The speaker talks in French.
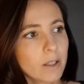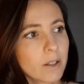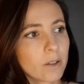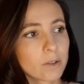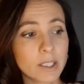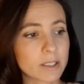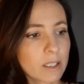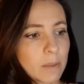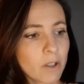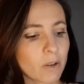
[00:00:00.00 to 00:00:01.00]
Euh, il était
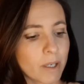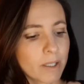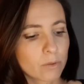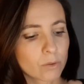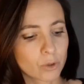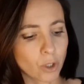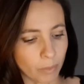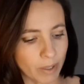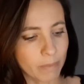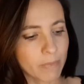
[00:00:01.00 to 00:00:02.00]
très bien emballé
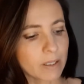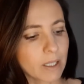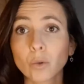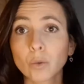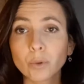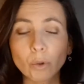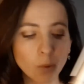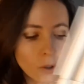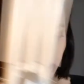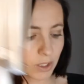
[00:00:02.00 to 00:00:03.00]
quand même. Donc pour
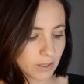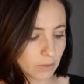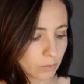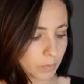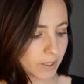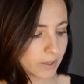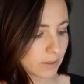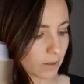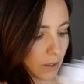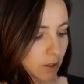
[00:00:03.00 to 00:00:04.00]
le brancher, c'est une
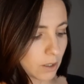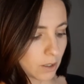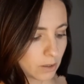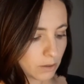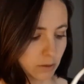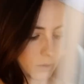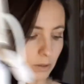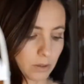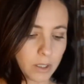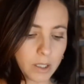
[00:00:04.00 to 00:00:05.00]
prise...
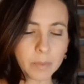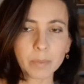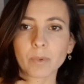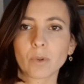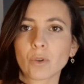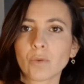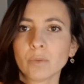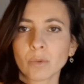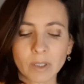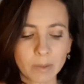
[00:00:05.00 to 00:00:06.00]
que je
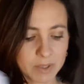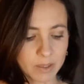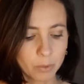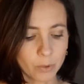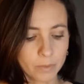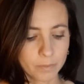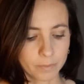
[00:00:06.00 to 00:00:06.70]
vous montre un petit peu.